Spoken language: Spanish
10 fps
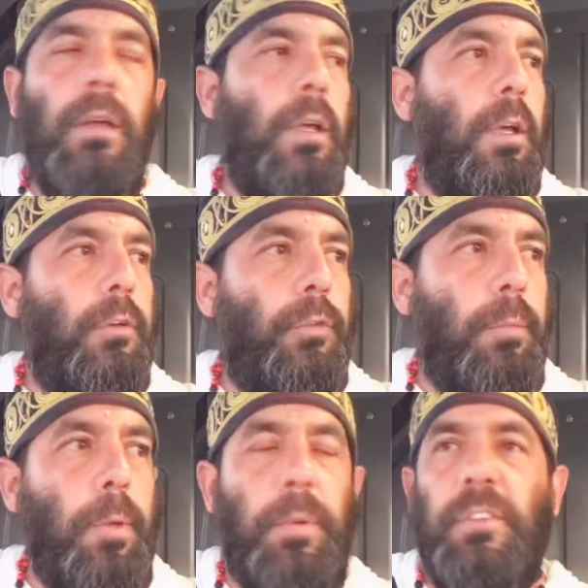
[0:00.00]
fue mi
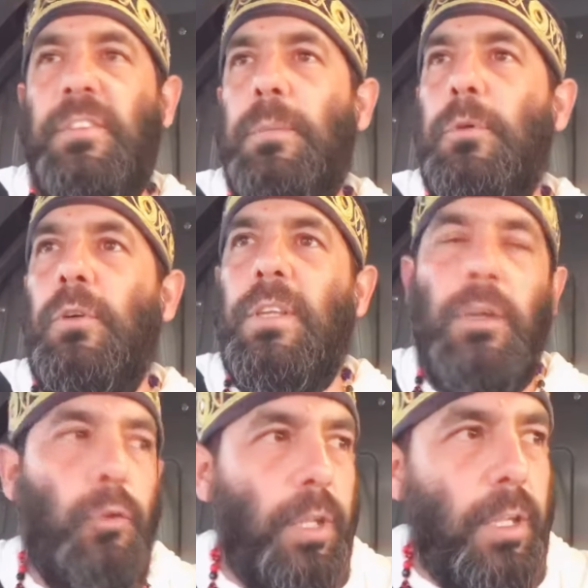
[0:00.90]
principio de
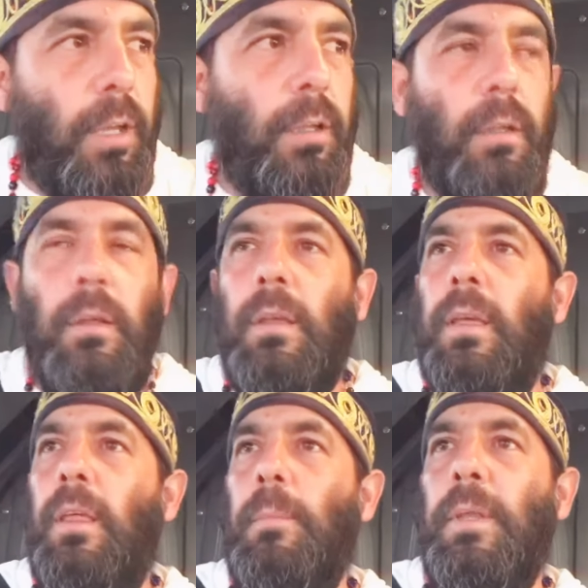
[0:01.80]
teoría que
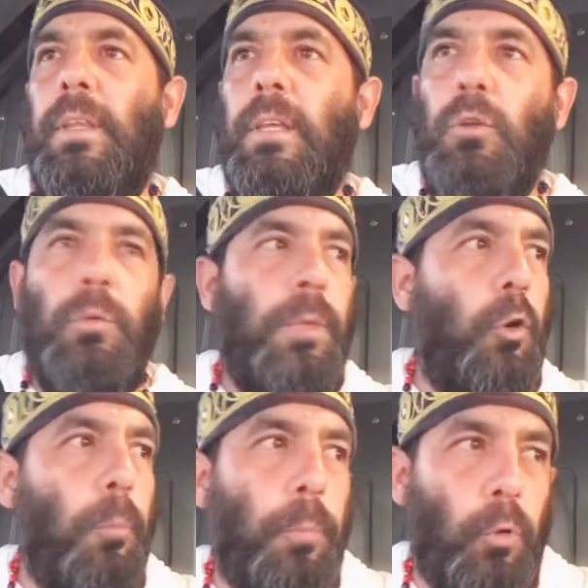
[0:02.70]
dependiendo de mi
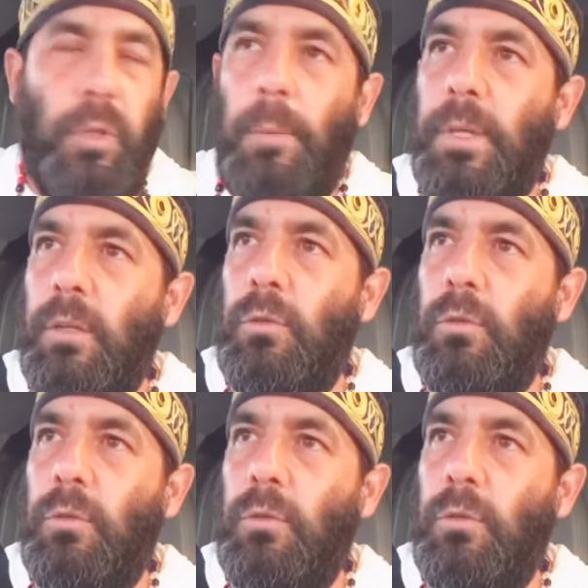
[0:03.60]
comportamiento,